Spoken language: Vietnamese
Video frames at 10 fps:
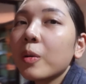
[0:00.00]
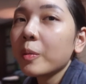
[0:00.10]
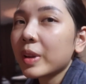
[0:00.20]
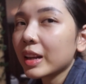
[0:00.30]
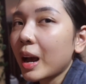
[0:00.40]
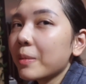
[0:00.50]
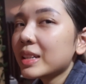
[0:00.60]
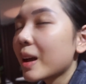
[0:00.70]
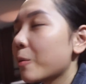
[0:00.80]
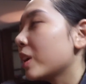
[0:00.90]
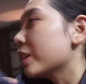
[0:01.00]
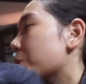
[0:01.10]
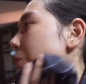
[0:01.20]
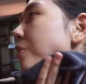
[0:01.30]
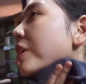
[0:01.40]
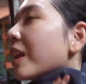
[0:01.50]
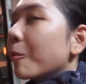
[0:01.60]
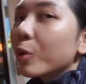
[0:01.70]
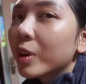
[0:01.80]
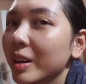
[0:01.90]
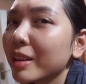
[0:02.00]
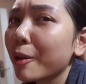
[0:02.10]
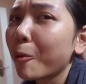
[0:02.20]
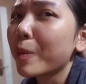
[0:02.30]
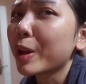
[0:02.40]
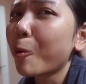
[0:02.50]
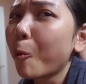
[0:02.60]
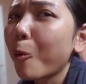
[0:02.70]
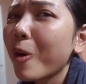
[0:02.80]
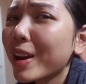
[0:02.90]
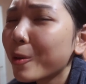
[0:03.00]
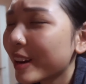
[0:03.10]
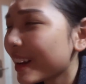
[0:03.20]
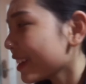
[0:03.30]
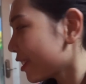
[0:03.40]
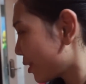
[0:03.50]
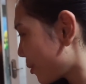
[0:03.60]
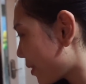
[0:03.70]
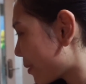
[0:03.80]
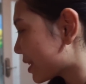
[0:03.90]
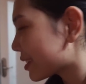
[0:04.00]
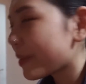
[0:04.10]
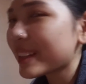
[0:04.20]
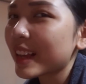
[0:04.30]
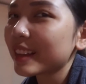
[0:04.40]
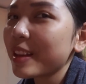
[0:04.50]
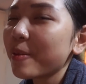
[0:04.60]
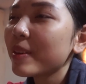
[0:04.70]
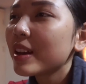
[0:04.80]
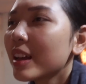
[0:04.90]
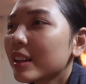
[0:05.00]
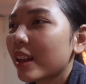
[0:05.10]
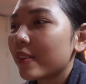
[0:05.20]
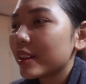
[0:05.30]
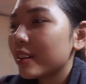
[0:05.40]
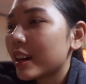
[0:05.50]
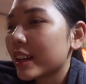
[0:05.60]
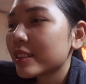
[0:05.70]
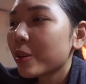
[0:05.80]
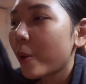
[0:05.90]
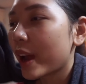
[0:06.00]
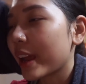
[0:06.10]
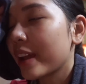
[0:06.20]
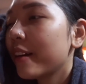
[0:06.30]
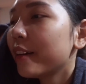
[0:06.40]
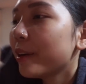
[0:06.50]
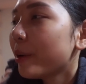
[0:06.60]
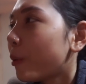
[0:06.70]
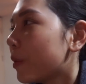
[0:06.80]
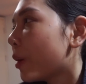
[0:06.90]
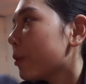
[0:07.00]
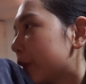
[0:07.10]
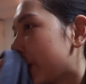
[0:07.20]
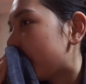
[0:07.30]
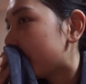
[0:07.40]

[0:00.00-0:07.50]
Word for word: Hôm rồi mình đã massage một lần rồi, phê lắm luôn ấy. Kiểu mình ngủ quên luôn ấy. Hôm nay mình sẽ massage tiếp. Tại vì đợt này sức khỏe hơi ốm yếu một tí,